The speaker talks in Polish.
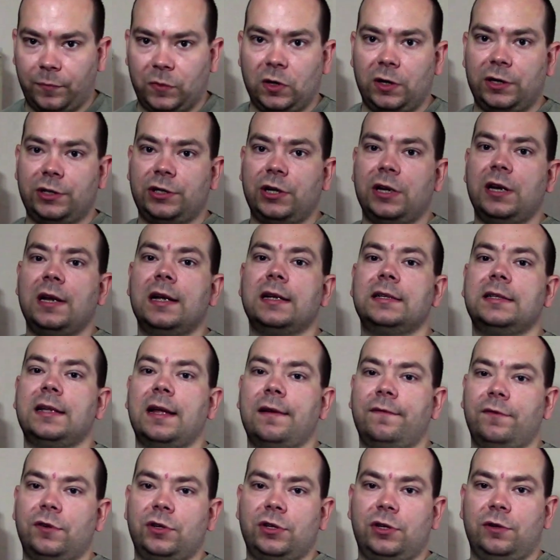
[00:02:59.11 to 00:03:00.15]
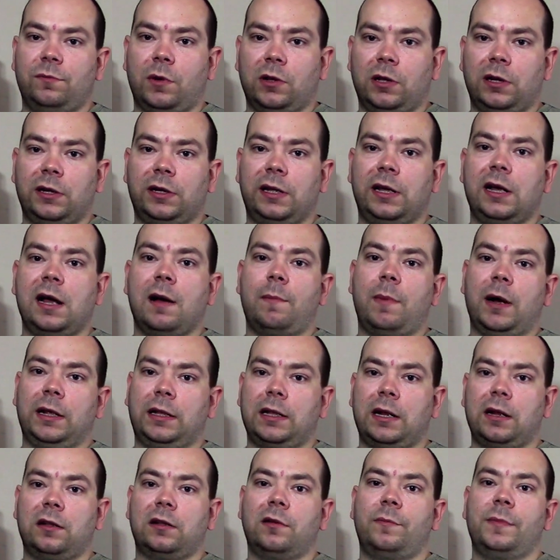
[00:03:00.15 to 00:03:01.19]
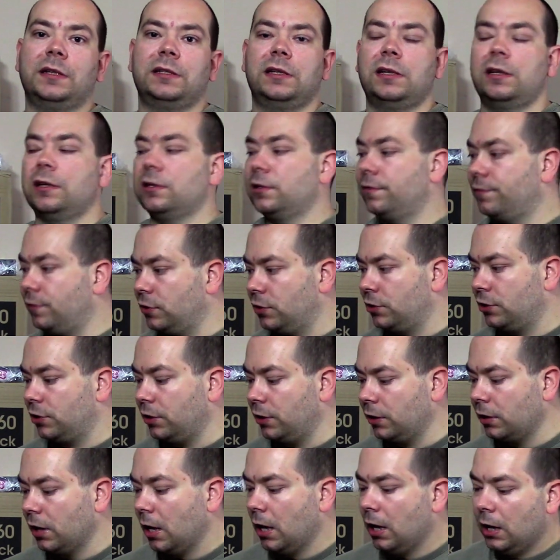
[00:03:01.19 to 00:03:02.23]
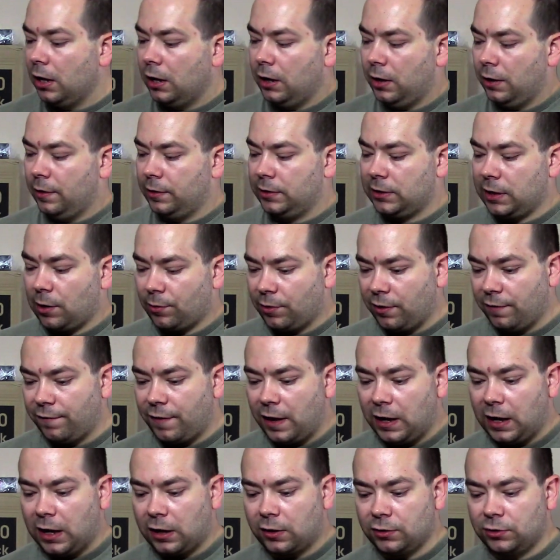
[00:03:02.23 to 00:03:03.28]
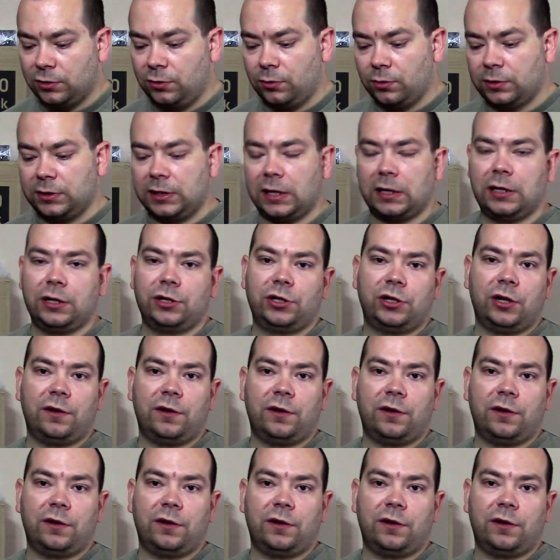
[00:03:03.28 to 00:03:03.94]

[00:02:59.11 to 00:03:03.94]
To jeszcze nie jest najwyższy model GB, natomiast jeden z wyższych. E, całkiem fajna konstrukcja, też